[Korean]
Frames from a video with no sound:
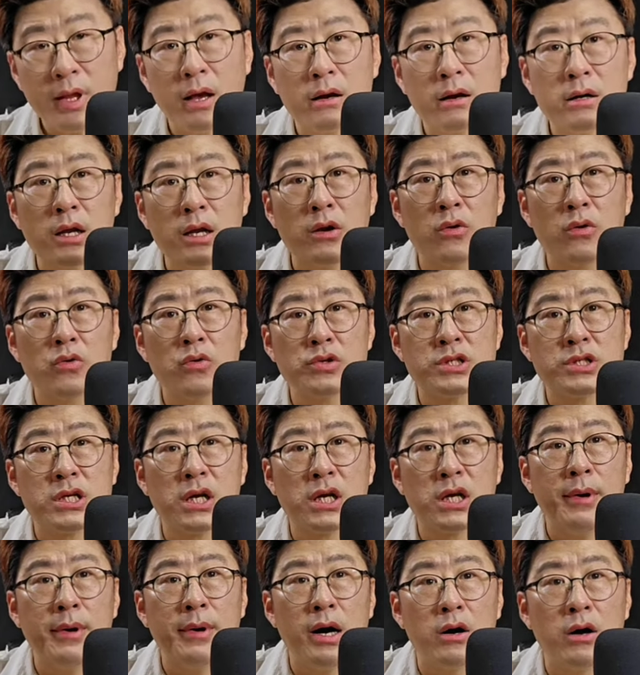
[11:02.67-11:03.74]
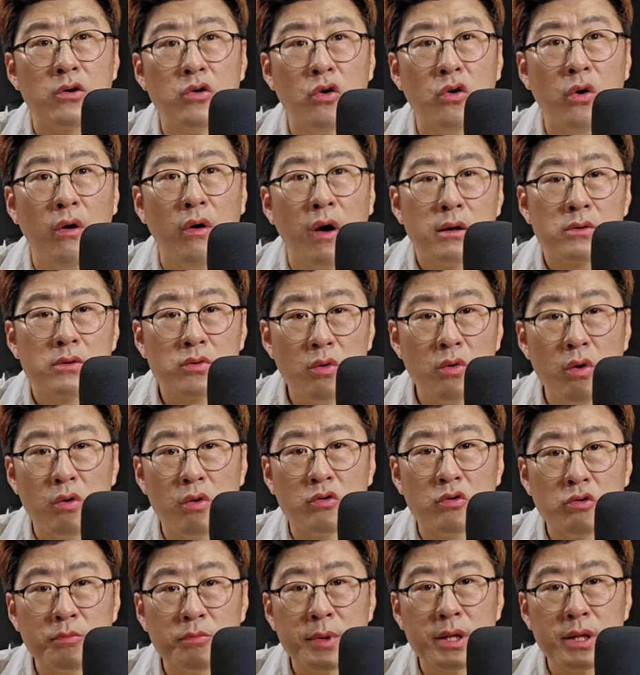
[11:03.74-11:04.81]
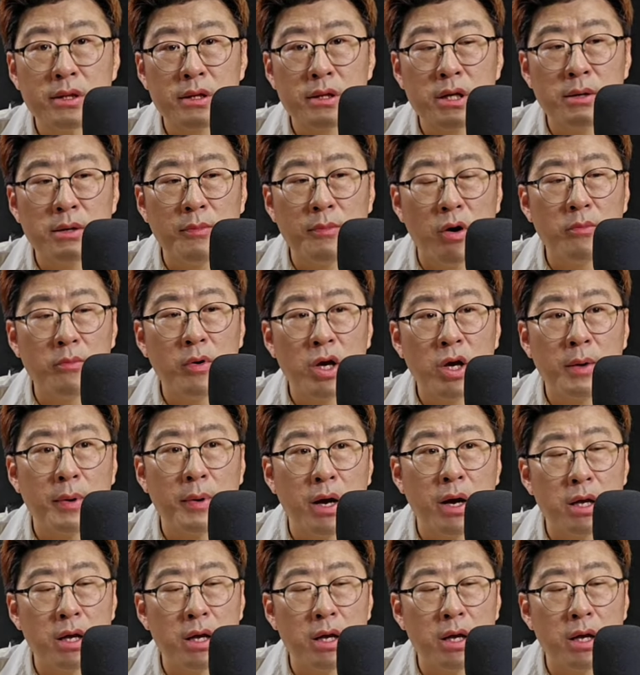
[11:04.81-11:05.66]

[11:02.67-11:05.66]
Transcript: 그래놓고 지금 와갖고 또 국민들을 멍멍이 봐.